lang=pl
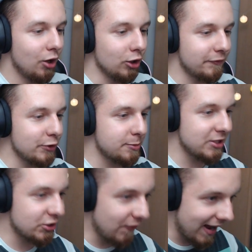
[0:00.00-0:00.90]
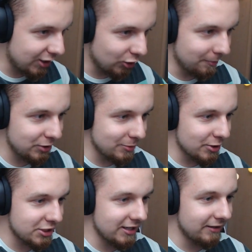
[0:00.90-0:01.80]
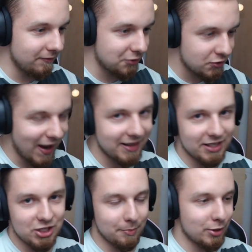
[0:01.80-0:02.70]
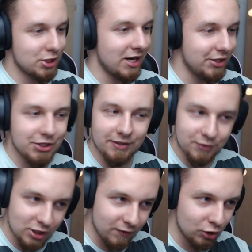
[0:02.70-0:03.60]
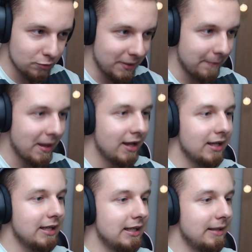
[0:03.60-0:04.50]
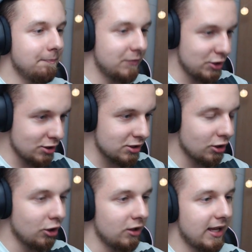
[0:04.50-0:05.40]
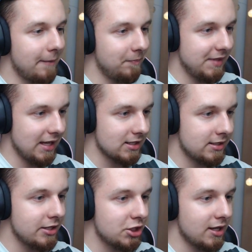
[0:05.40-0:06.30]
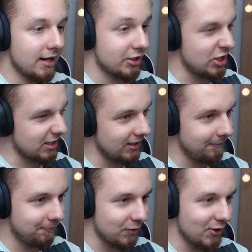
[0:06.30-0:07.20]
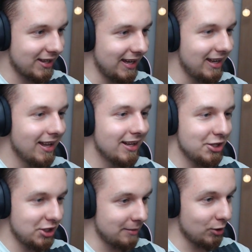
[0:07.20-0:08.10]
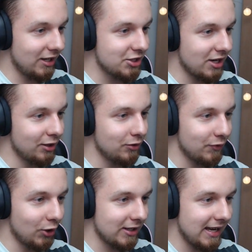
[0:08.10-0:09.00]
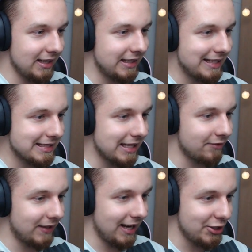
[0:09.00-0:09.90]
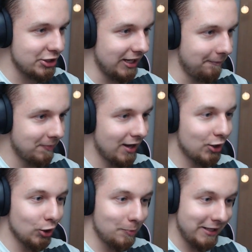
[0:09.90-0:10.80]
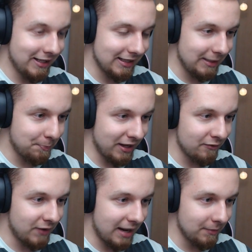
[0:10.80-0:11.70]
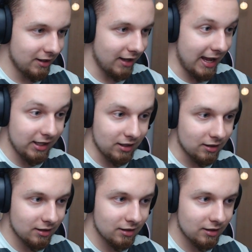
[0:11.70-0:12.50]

Otwórzmy czwartą, być może w czwartej się poszczęści, w co wątpię. Yy, 1100 golda, jasne, 4 archerki, okej. Okay. 7 Royal Giantów, okej, okay. Tesla 12, goblinki, powiem wam... Ej!